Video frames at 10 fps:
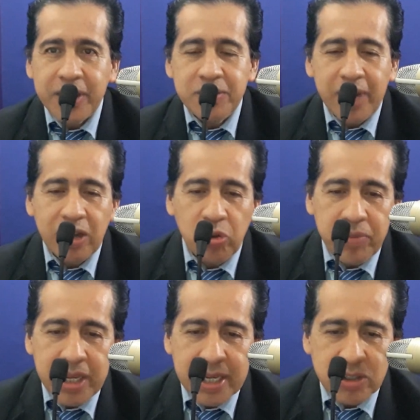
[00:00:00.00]
Ismael
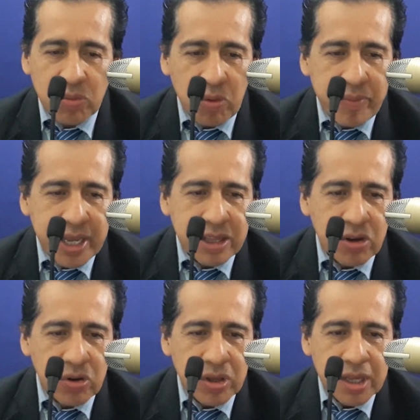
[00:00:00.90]
Domínguez como
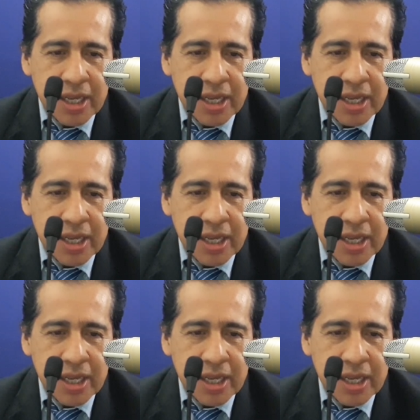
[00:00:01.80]
medio,